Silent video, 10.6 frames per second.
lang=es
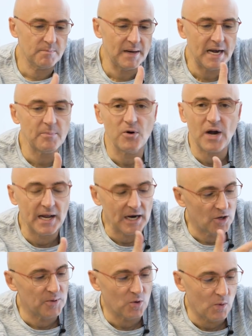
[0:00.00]
pelear por la liga
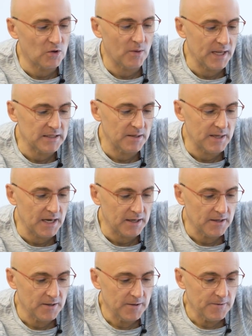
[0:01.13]
no, pero cuarto debería terminar.
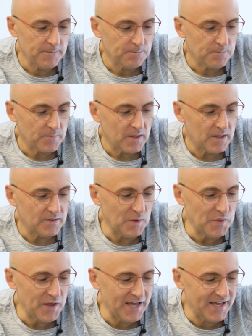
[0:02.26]

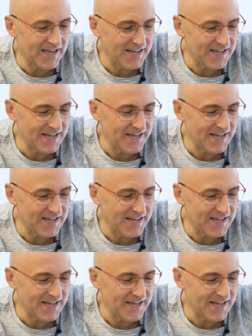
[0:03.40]
Dice